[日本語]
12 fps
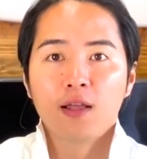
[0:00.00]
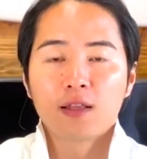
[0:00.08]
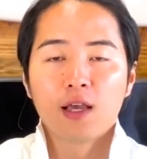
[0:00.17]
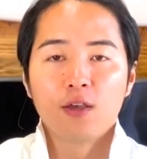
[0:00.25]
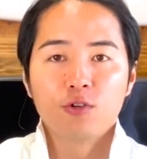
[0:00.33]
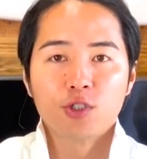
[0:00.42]

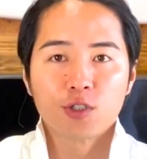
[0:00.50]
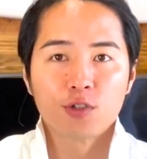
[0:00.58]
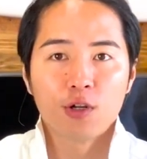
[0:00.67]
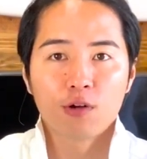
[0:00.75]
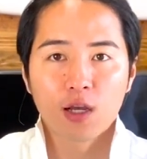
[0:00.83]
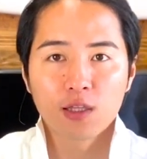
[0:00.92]
対応してく
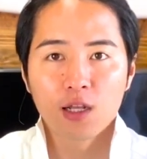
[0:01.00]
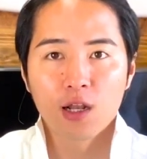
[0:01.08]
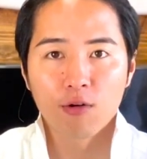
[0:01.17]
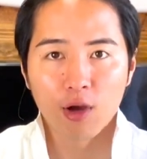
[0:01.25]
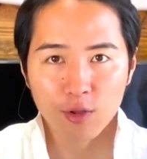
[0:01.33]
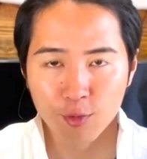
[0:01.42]
れる方な
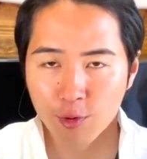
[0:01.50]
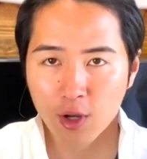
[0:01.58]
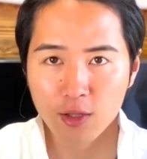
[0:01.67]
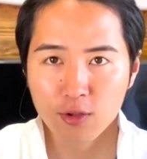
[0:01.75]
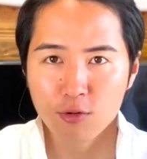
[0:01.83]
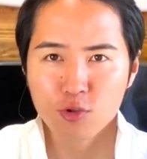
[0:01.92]
のかどう
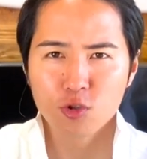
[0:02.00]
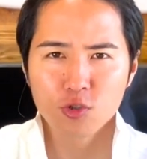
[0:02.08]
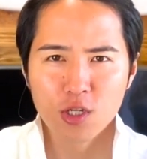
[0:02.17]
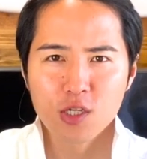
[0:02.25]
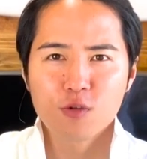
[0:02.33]
かっていうのは、正直ね、